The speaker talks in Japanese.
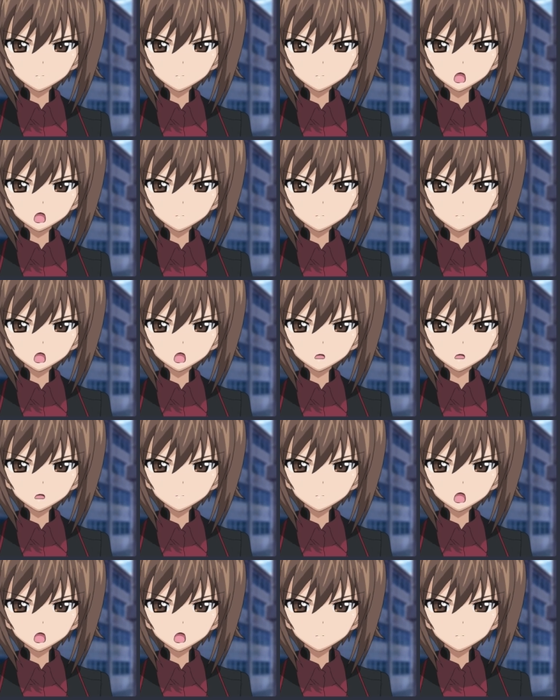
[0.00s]
こうなったらこ
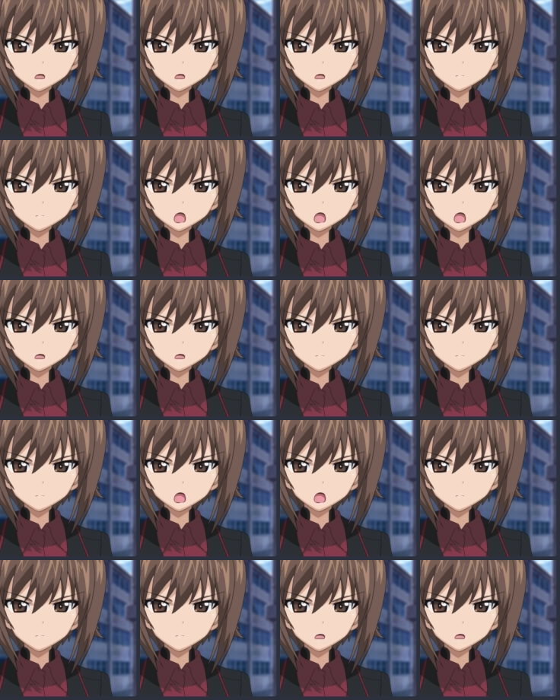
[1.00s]
こで決着をつけ
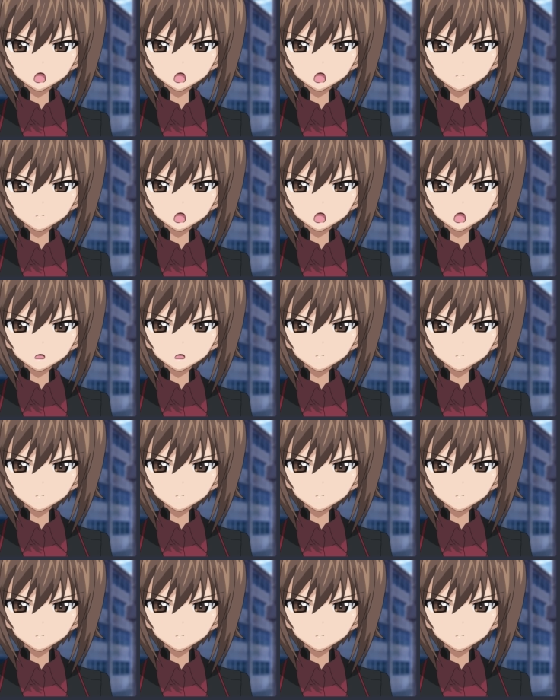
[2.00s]
るしかないな